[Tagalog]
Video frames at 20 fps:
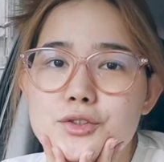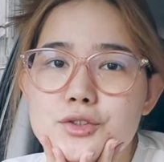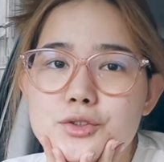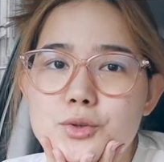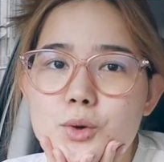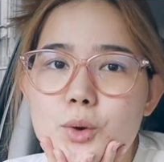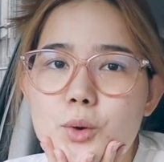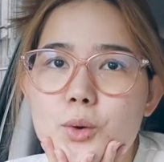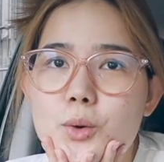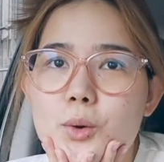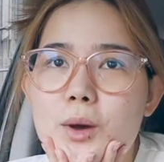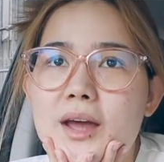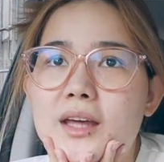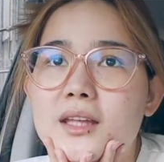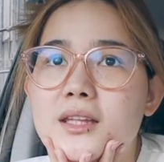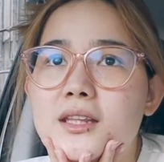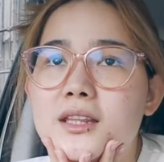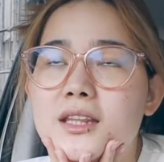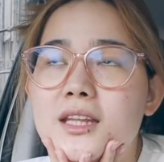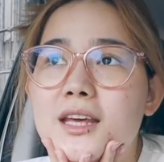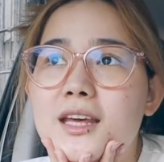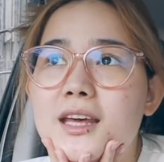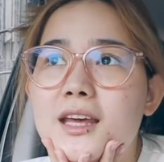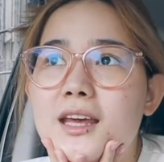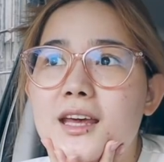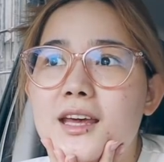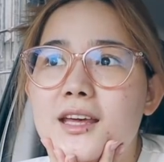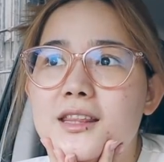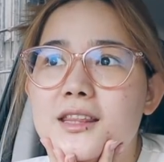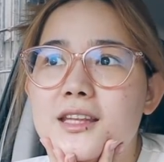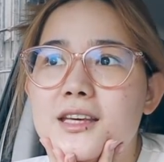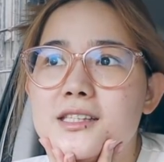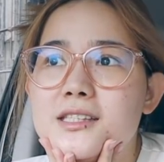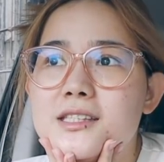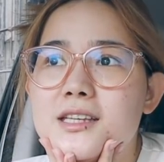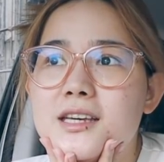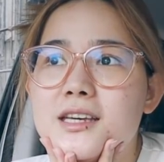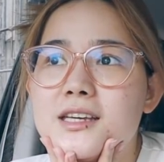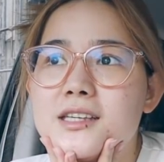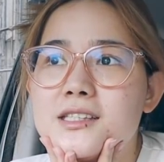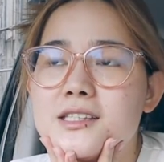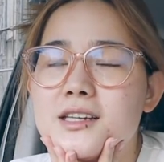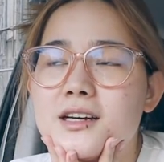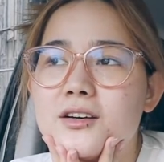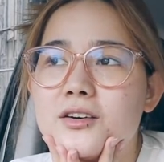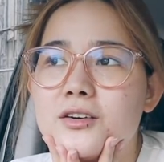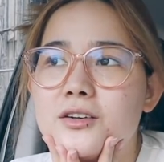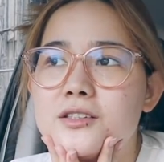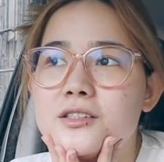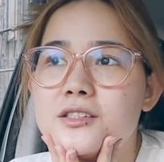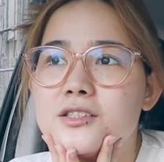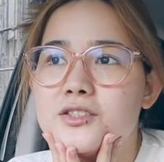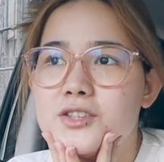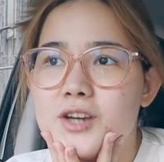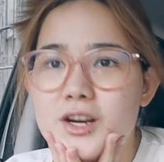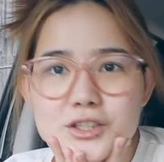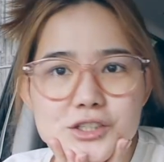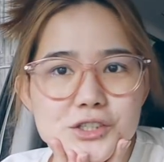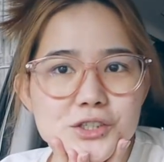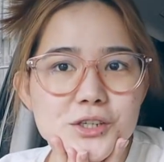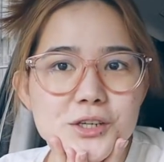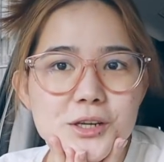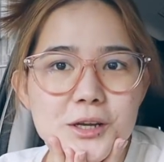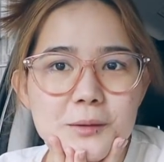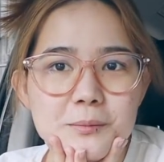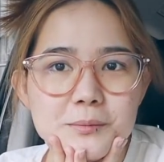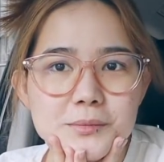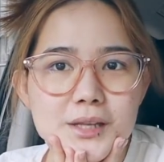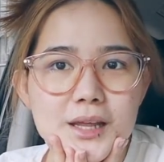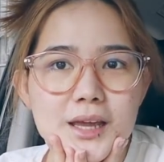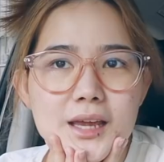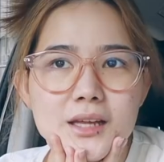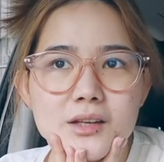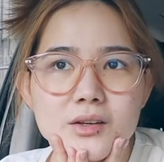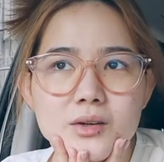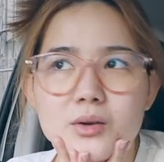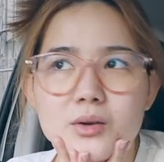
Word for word: So I think this is a construction update